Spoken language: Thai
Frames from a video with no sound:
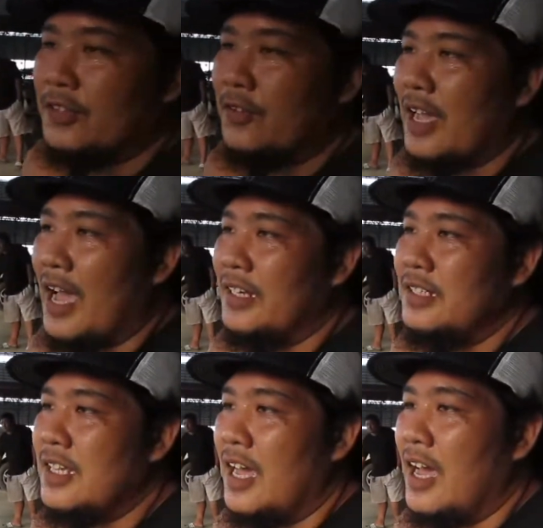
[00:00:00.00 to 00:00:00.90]
ต้องการที่
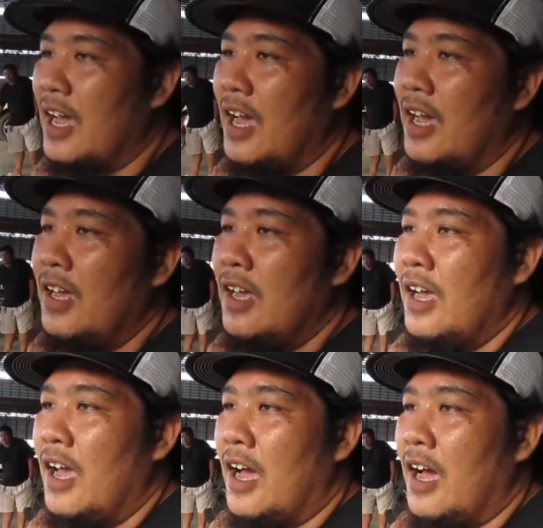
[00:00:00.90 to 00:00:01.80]
จะ
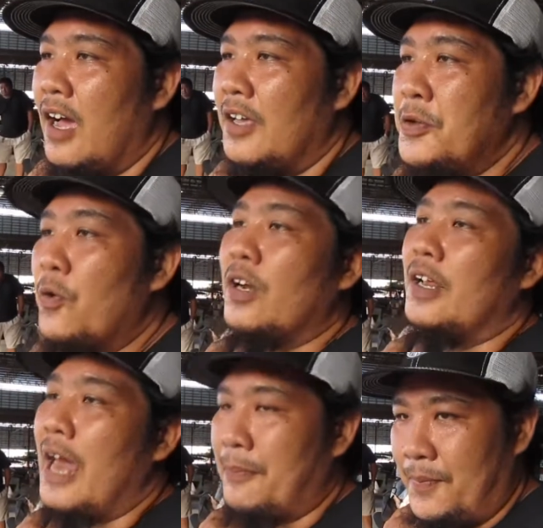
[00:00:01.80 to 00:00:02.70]
ยกระ
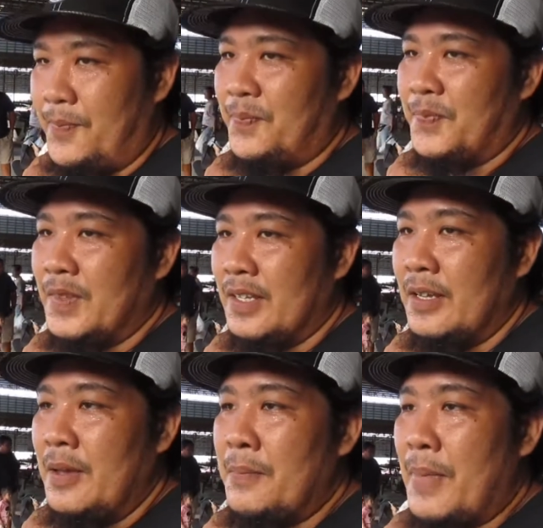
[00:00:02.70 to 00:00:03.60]
ดับ
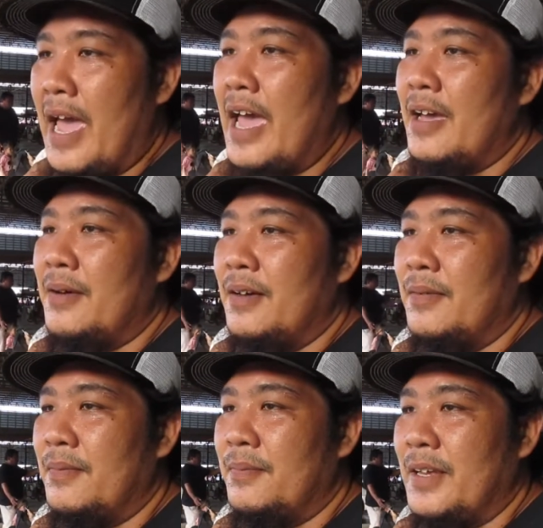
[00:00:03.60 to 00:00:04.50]
แพะ
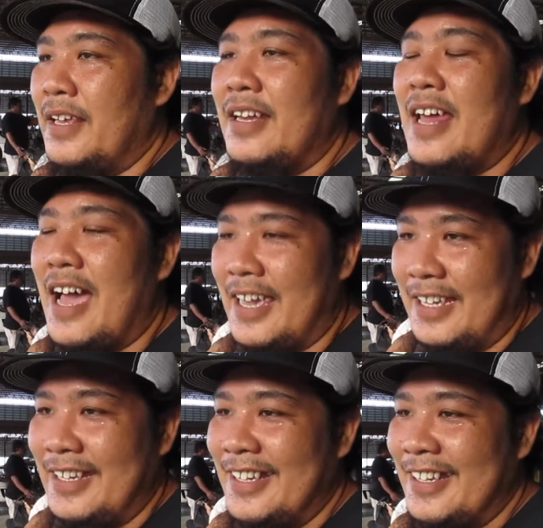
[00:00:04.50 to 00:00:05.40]
ประเทศไทย
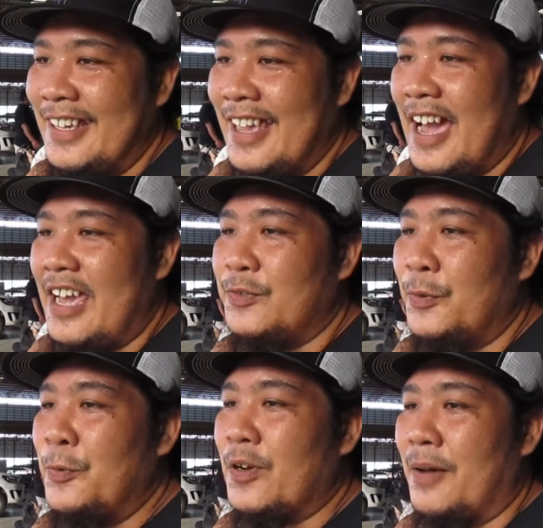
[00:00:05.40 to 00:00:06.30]
ให้
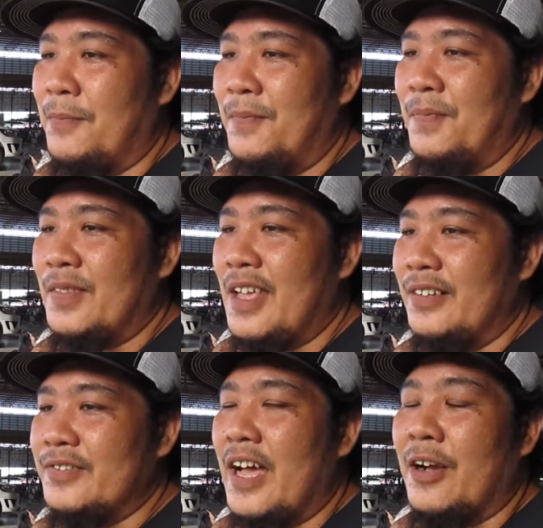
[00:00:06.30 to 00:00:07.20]
สู้กับทาง
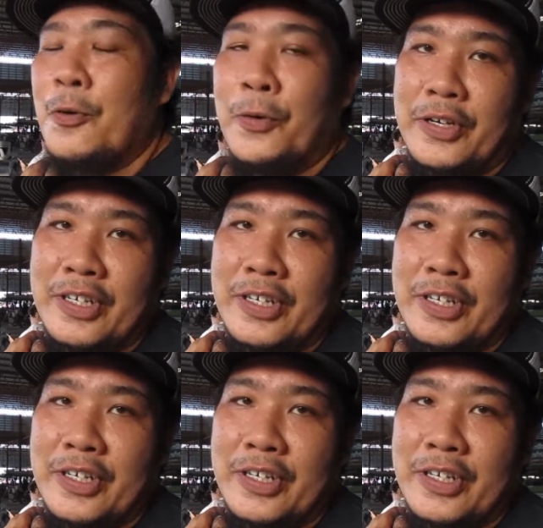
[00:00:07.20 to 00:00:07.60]
สากล